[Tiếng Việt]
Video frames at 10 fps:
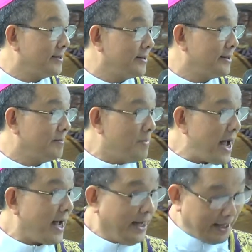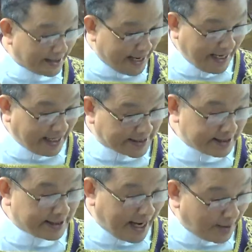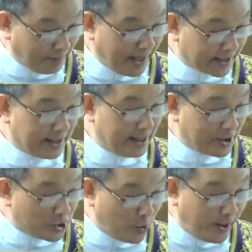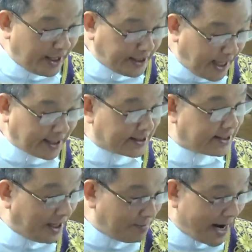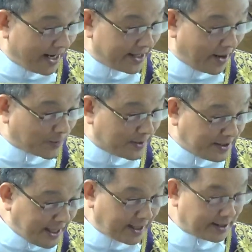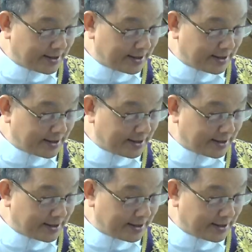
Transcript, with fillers: Mà đấy là sự khác biệt duy nhất giữa bài đọc thứ nhất